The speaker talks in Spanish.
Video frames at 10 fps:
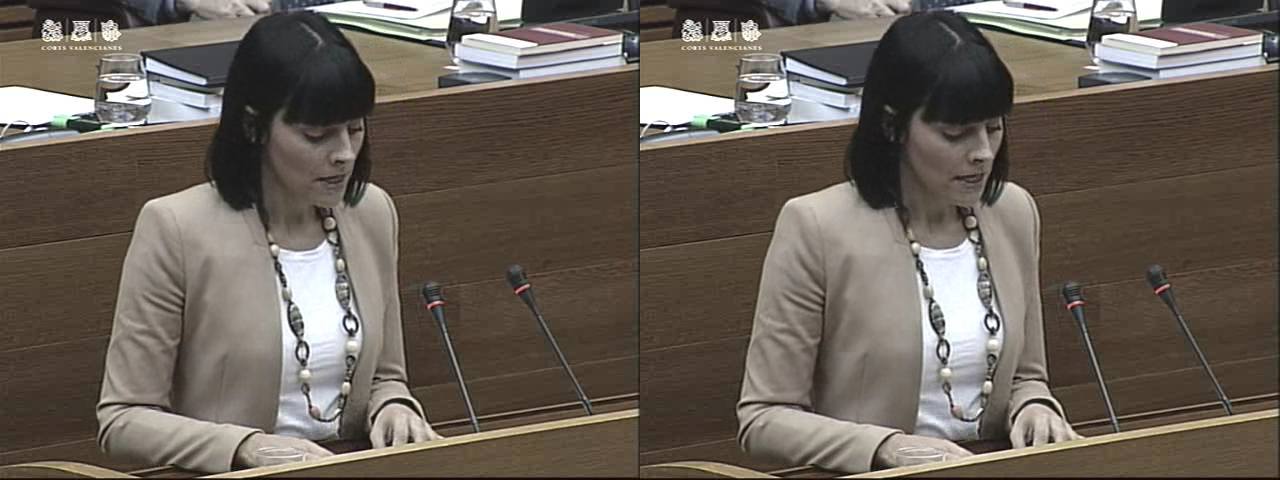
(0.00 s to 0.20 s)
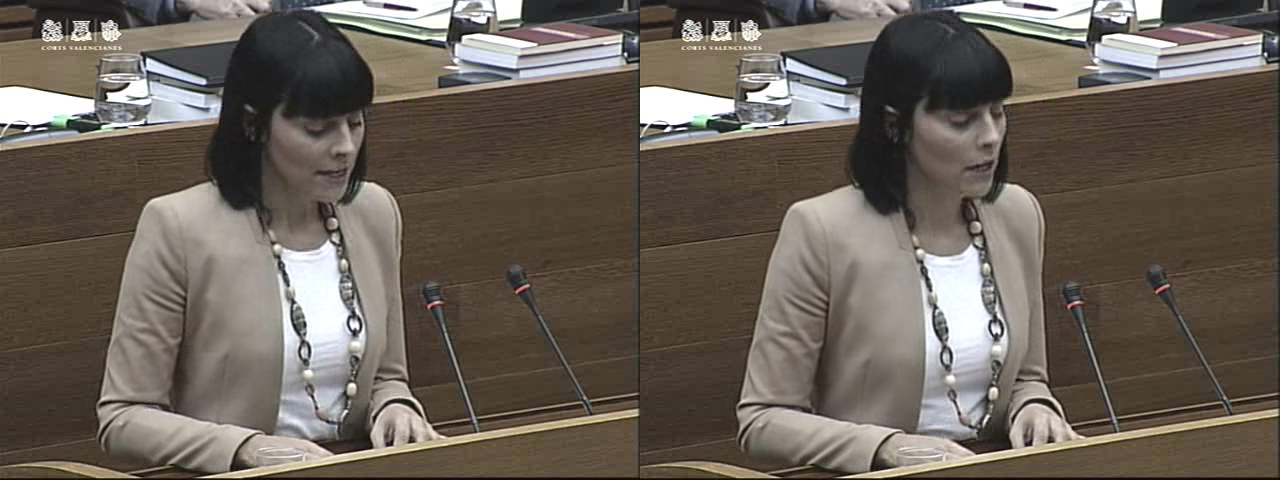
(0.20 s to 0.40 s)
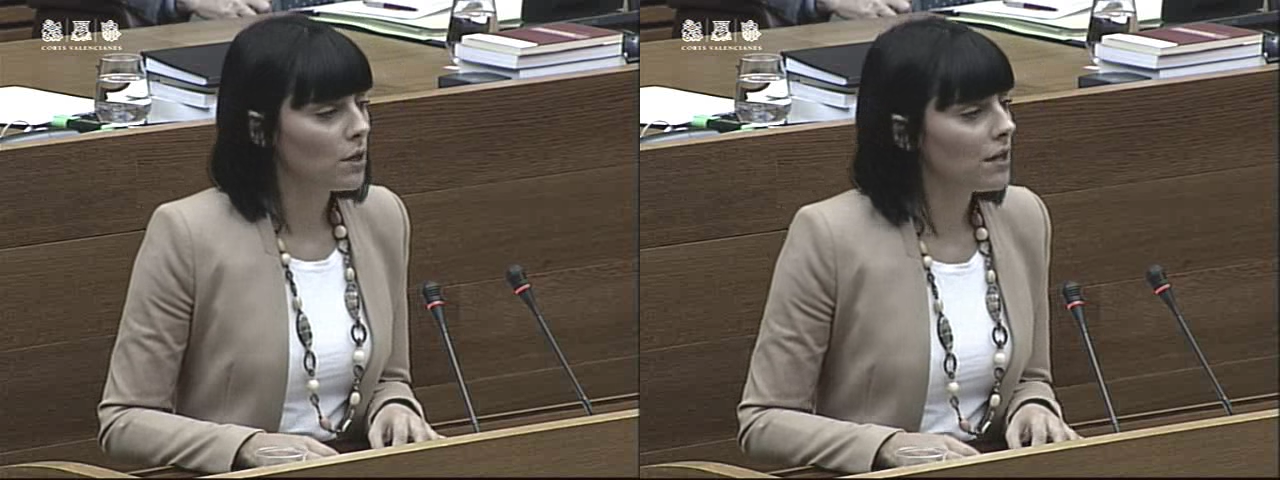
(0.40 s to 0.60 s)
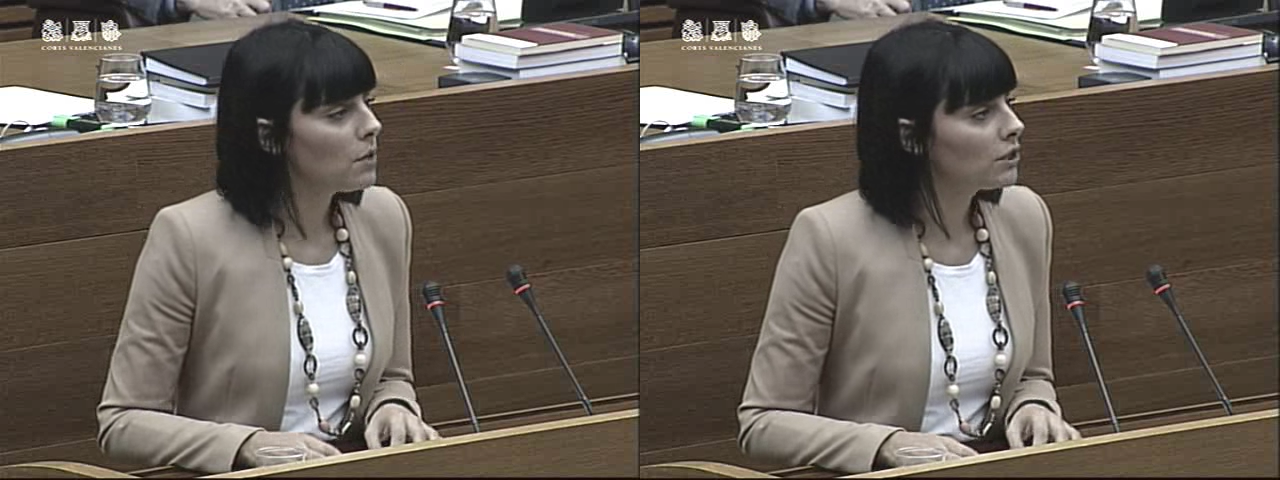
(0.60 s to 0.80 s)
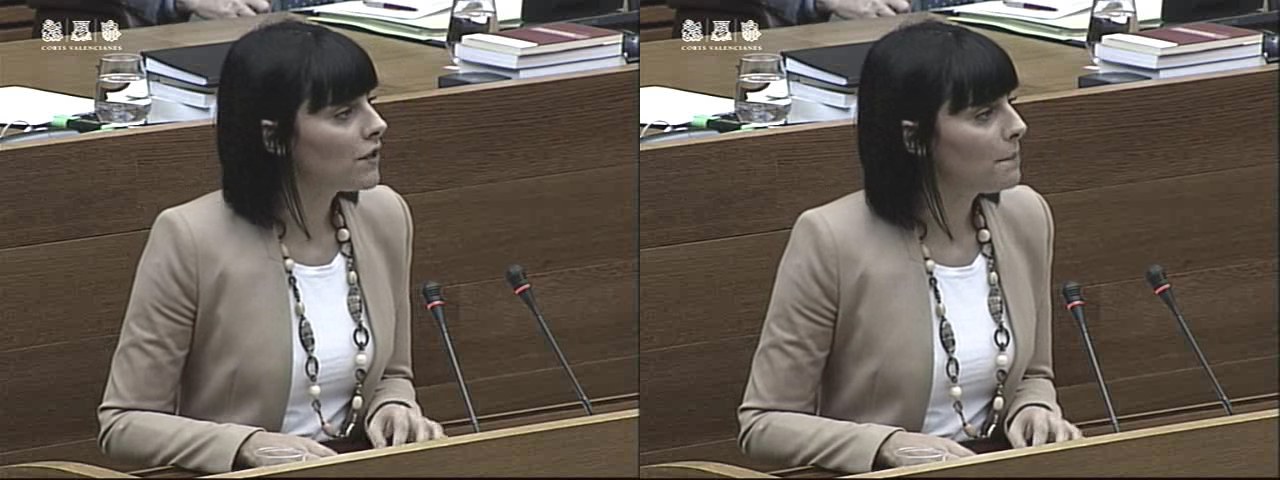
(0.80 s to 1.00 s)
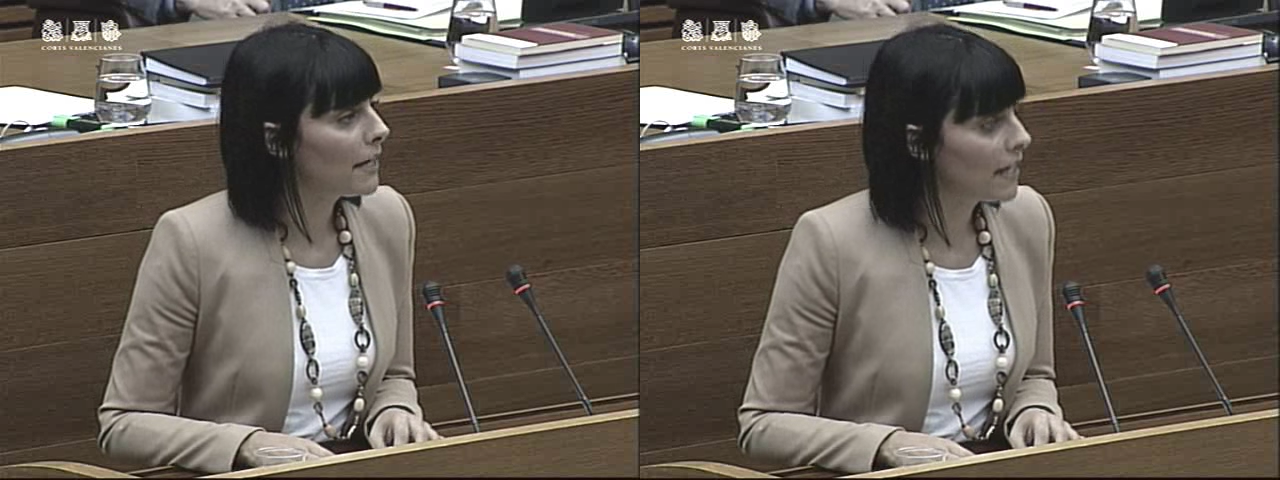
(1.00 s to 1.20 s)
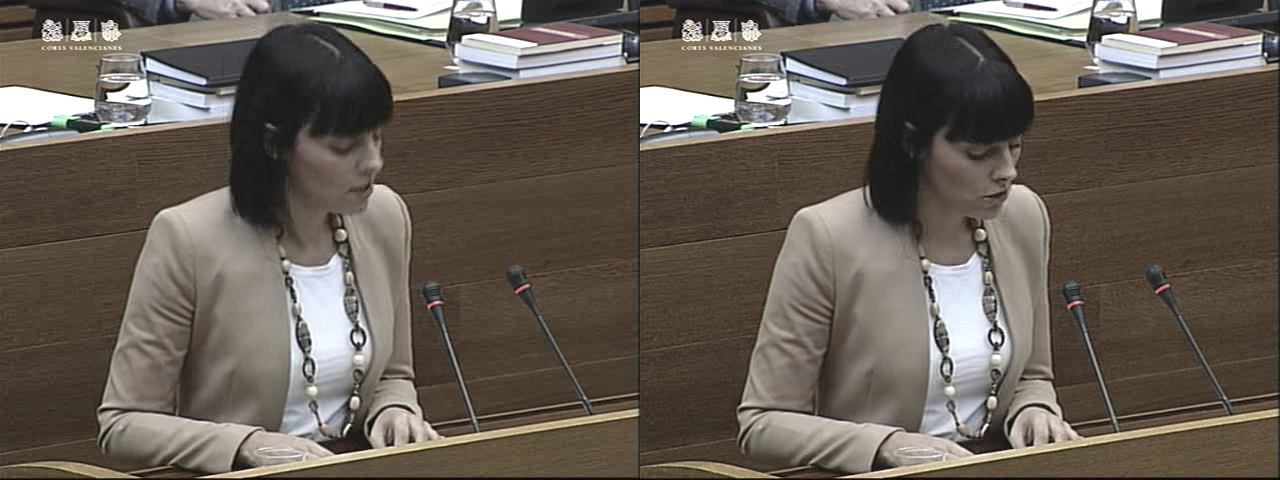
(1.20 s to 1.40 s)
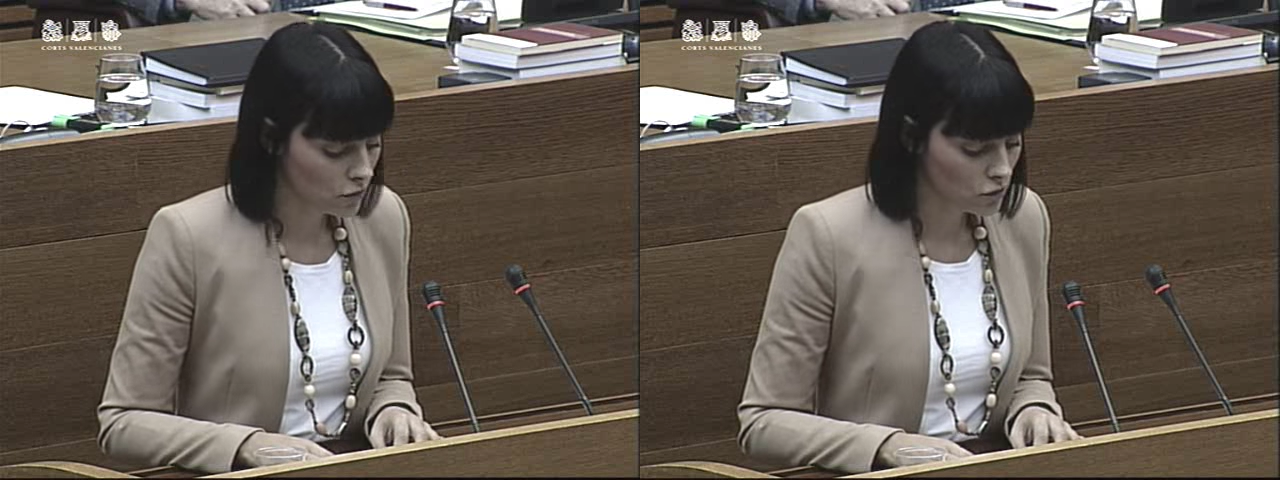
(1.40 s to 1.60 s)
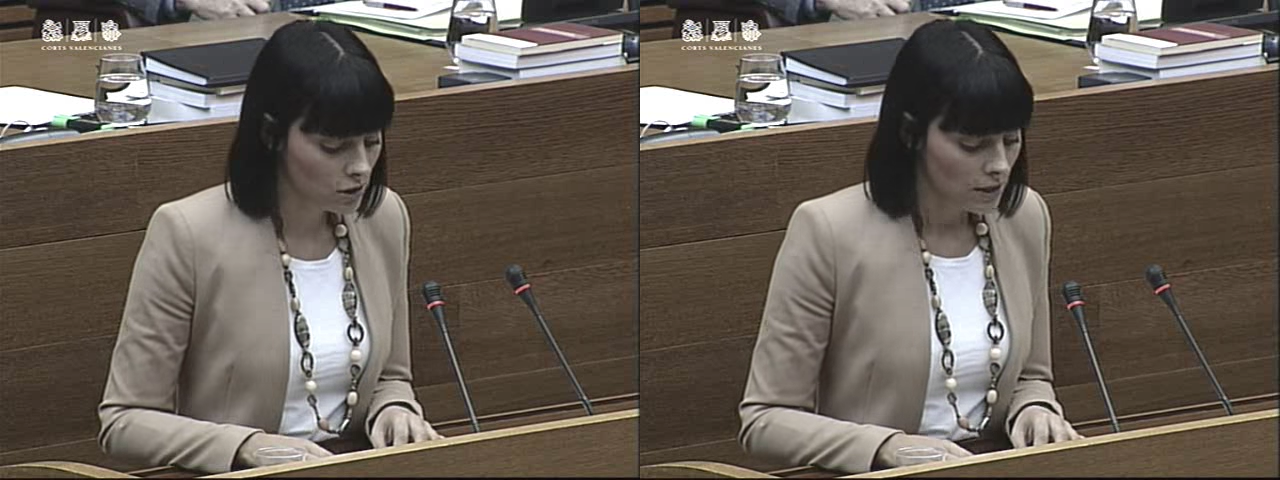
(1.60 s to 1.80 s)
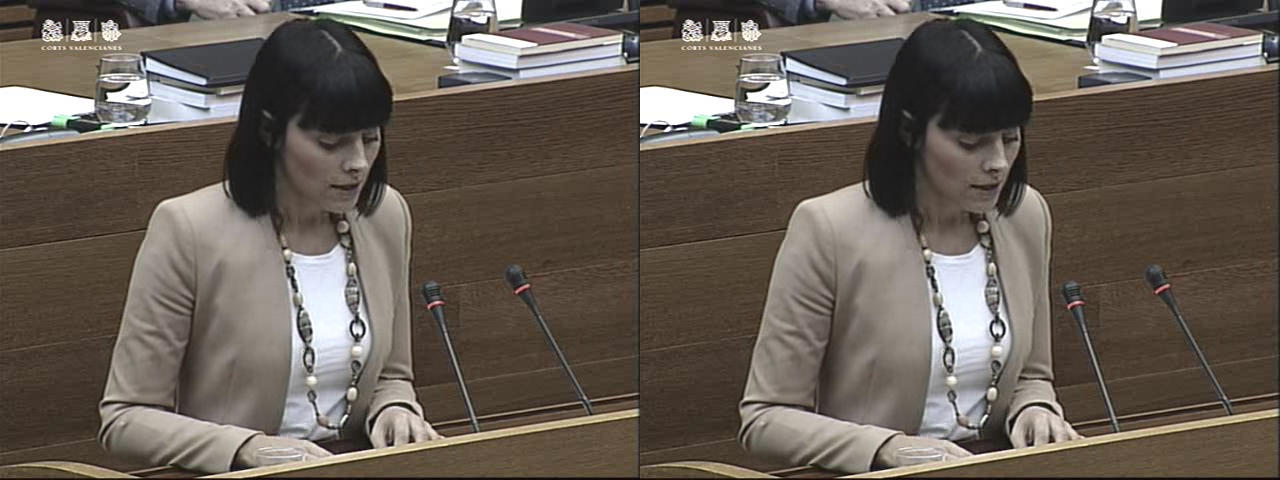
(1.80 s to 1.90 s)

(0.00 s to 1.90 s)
¿Recuerdan cuando de pequeños